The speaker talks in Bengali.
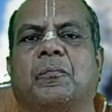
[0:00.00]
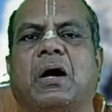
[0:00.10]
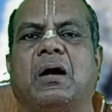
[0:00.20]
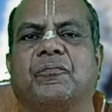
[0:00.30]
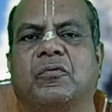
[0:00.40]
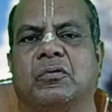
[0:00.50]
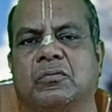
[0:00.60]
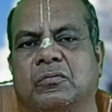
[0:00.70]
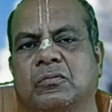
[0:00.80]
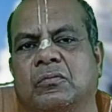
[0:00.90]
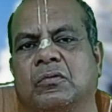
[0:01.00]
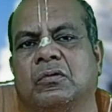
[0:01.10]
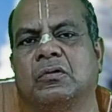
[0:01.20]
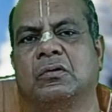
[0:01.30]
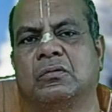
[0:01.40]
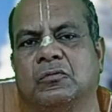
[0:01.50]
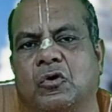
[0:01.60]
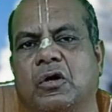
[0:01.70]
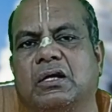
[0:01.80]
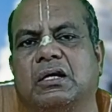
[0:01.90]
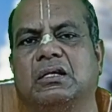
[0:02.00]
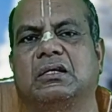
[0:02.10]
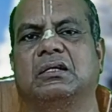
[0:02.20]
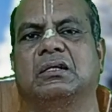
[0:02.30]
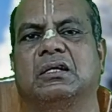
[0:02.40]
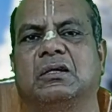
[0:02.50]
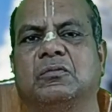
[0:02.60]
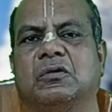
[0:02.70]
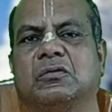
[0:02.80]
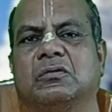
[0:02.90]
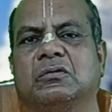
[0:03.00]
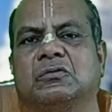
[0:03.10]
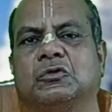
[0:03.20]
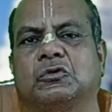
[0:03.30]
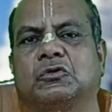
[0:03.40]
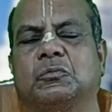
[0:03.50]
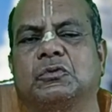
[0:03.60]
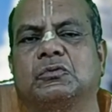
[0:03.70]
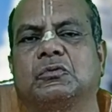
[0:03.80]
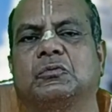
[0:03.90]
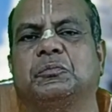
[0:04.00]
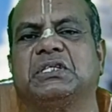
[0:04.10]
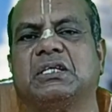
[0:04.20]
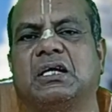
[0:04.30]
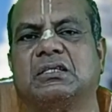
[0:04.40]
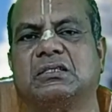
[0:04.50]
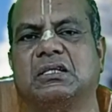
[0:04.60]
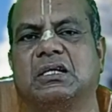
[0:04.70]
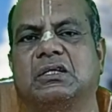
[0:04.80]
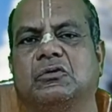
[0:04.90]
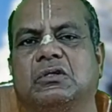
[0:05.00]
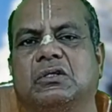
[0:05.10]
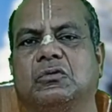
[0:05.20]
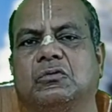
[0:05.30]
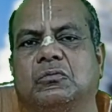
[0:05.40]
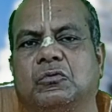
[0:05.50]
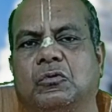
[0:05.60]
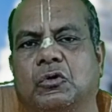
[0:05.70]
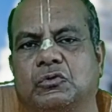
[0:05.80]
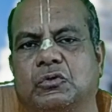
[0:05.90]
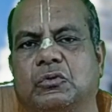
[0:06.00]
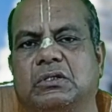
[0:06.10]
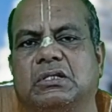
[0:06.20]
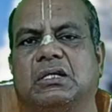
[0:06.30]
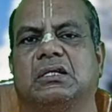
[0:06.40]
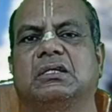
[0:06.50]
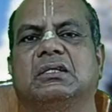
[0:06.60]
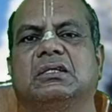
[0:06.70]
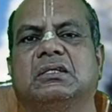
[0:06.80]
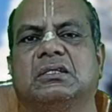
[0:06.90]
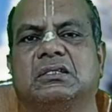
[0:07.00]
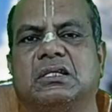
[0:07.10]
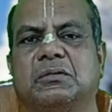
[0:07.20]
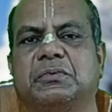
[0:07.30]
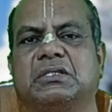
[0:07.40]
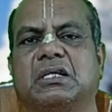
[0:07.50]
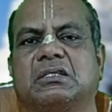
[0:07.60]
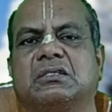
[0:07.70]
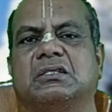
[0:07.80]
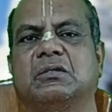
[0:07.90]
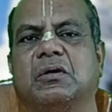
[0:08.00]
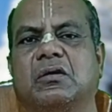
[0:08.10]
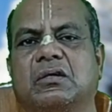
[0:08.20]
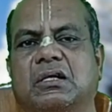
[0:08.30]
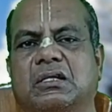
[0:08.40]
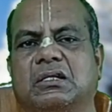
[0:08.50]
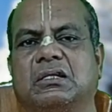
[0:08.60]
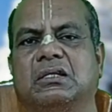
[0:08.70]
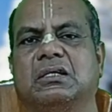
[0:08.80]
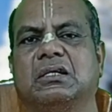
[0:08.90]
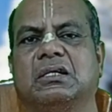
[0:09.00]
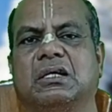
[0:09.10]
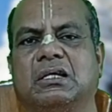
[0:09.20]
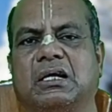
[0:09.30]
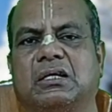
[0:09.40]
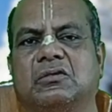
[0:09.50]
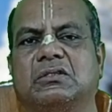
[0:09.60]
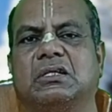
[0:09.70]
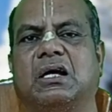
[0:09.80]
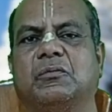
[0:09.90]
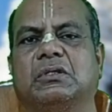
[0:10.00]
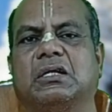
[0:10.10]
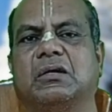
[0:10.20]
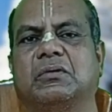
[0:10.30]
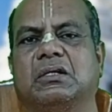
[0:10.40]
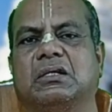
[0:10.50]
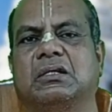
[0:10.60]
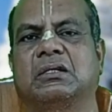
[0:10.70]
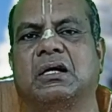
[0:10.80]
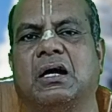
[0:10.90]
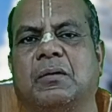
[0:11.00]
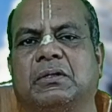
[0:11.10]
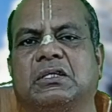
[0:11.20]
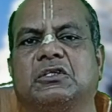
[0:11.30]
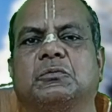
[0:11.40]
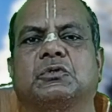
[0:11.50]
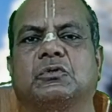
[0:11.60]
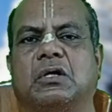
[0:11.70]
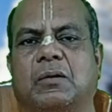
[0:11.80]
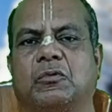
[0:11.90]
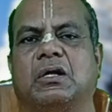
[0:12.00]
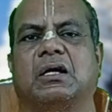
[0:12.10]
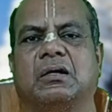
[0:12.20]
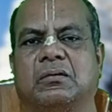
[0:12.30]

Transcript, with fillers: পাপ ক্ষয়কারী এবং যত সমস্ত পিসাজ থেকে যদি কেউ গ্রস্ত হয়ে যায় সেই পিসাজ নিবারণকারী এই একাদশী কামদা নামে আমাদের যে সমস্ত কামনা